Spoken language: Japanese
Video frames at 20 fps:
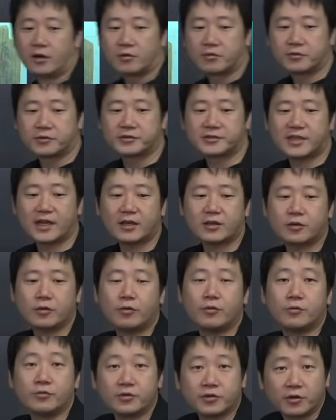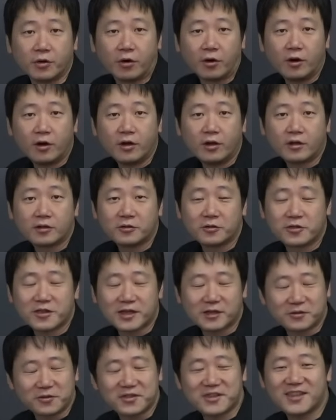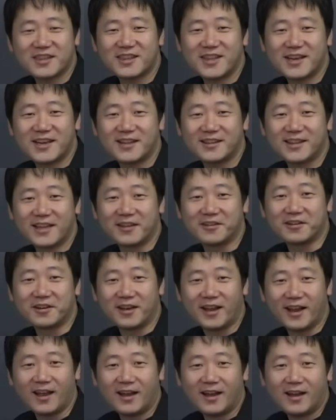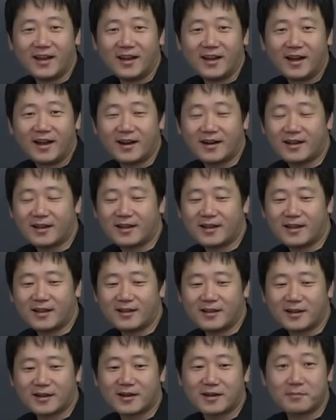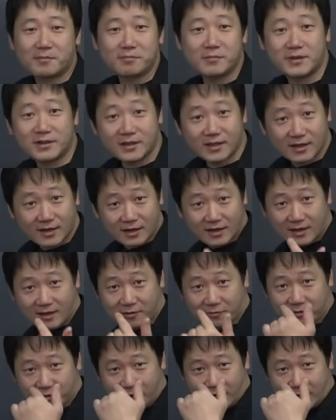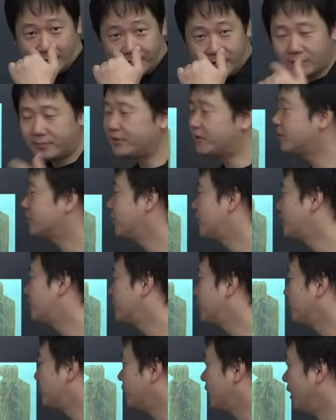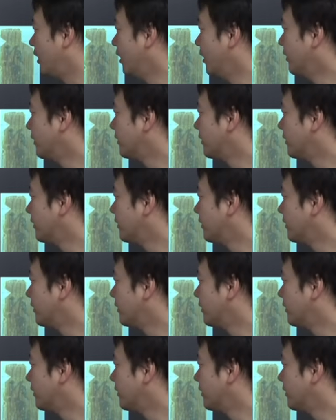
この左京右京どっちがどっちってなんないようにね。あれなんかみんながこれ画面を見てくれた時に